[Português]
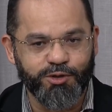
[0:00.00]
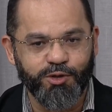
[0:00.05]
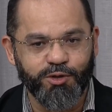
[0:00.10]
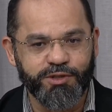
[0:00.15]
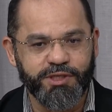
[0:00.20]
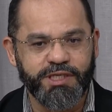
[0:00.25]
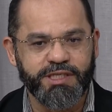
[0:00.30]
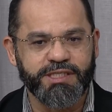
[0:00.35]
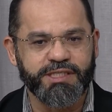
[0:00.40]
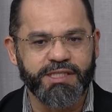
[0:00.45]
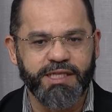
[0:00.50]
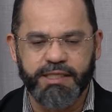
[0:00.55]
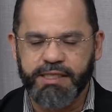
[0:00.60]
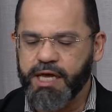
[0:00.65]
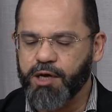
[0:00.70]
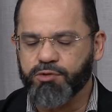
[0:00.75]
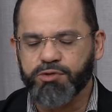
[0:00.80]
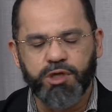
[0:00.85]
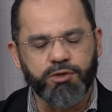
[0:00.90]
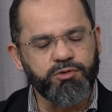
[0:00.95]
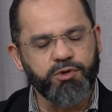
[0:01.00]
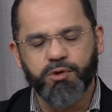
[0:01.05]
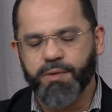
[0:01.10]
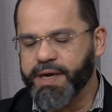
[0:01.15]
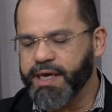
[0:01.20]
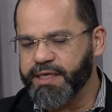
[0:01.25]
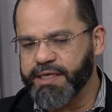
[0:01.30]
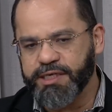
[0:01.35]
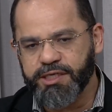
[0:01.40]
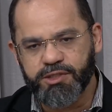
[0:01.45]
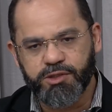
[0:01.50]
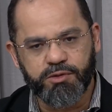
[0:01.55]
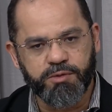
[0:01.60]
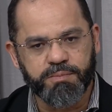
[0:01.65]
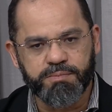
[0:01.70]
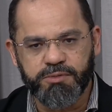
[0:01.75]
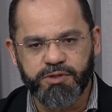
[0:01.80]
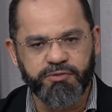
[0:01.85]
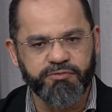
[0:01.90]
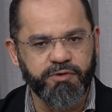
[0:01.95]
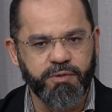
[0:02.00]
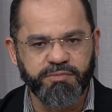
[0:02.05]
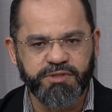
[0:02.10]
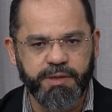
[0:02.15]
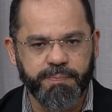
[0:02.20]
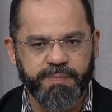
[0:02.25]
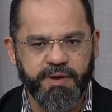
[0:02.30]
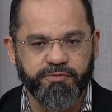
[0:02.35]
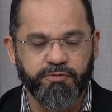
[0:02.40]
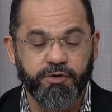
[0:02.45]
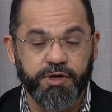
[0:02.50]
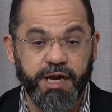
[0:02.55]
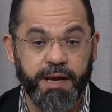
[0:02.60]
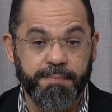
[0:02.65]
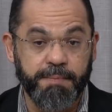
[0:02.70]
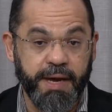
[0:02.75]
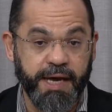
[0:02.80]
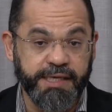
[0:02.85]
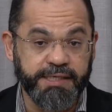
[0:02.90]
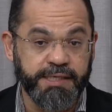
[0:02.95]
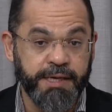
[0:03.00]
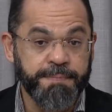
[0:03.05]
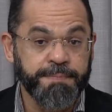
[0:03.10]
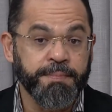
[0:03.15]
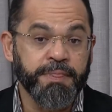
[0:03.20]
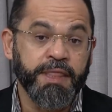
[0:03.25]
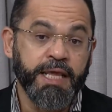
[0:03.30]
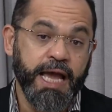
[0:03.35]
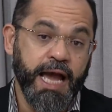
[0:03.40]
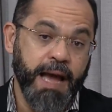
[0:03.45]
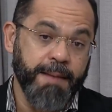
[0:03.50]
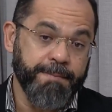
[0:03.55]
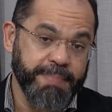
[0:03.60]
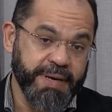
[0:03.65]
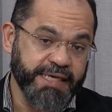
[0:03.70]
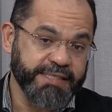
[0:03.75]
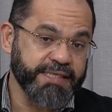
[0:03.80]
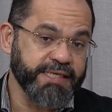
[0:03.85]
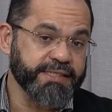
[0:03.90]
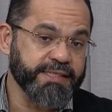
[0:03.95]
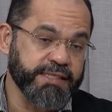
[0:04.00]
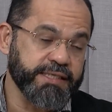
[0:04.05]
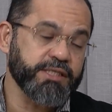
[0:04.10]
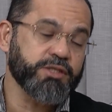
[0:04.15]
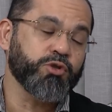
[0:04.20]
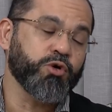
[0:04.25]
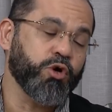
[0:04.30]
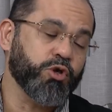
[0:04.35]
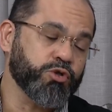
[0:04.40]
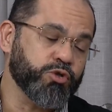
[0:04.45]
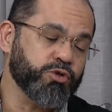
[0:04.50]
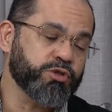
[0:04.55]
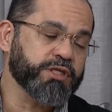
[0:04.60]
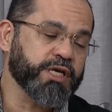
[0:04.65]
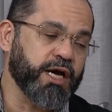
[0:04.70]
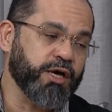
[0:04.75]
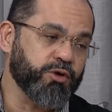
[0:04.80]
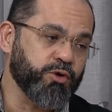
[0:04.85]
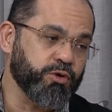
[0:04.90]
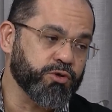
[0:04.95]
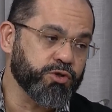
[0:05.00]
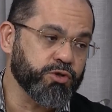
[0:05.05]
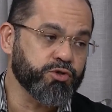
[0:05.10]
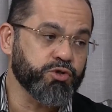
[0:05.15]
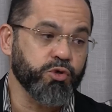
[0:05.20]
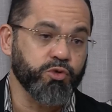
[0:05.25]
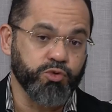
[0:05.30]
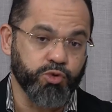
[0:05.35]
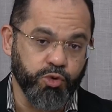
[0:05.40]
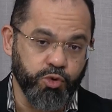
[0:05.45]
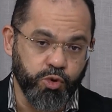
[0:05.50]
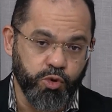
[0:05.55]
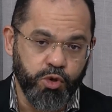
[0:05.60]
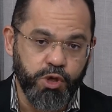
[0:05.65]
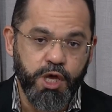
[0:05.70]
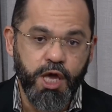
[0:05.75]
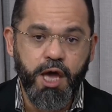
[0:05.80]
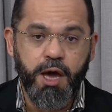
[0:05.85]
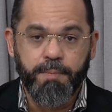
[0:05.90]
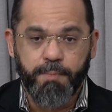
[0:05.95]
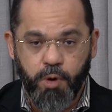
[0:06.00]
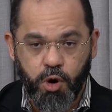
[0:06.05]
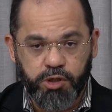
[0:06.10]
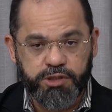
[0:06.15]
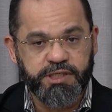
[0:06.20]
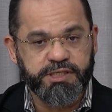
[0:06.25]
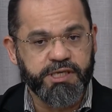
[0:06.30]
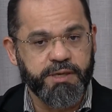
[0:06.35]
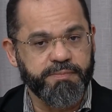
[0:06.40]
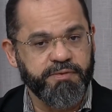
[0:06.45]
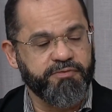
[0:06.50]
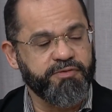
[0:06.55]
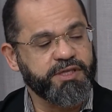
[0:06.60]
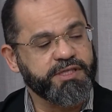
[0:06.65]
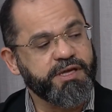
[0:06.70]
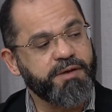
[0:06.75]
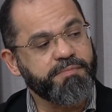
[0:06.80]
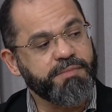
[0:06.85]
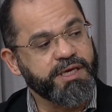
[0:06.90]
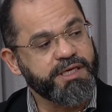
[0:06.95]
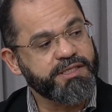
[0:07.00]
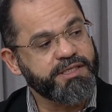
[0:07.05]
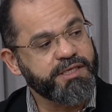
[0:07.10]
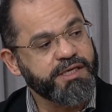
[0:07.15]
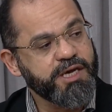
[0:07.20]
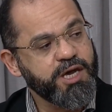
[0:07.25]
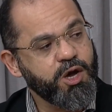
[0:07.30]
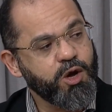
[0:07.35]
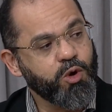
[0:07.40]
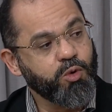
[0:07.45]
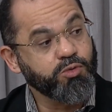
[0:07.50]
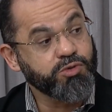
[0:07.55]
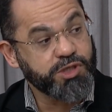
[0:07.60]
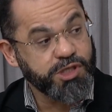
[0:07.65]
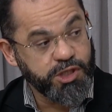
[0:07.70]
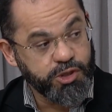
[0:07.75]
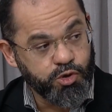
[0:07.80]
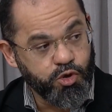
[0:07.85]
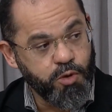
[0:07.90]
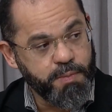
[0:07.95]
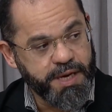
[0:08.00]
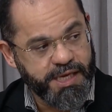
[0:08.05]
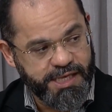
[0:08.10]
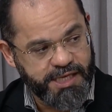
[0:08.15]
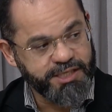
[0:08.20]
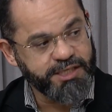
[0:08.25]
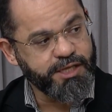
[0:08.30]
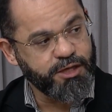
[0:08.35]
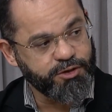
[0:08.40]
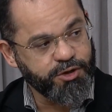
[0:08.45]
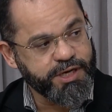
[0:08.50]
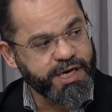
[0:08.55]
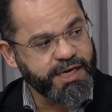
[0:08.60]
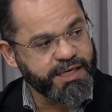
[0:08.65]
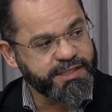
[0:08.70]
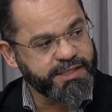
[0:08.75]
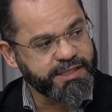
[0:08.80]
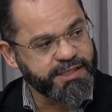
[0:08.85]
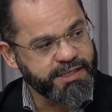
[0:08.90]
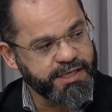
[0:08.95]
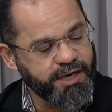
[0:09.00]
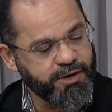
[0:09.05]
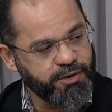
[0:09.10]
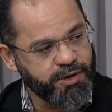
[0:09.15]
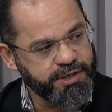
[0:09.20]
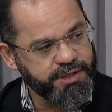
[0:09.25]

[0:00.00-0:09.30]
disso. Não, não, não é isso, não, não vamos apavorar. Mas a presença de nódulos, caroços ou dor pode ser perfeitamente um sintoma relacionado a câncer de tireoide.